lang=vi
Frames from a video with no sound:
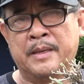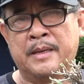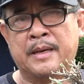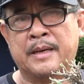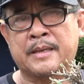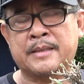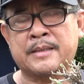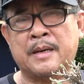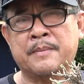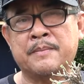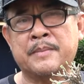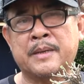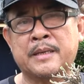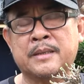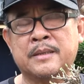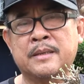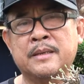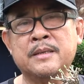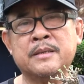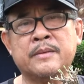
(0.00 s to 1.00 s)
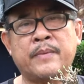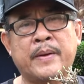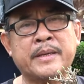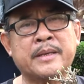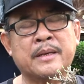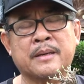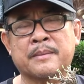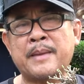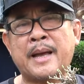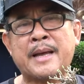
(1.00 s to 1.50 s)
à, xong rồi tưới khoảng
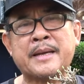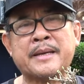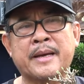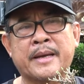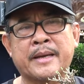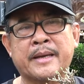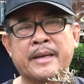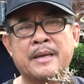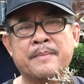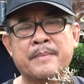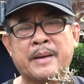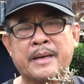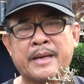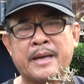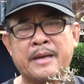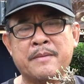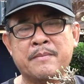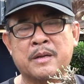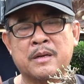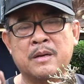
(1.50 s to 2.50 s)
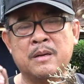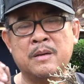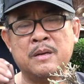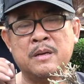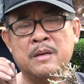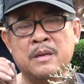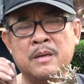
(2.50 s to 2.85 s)
chừng 3 kỳ khi mà cây mà nó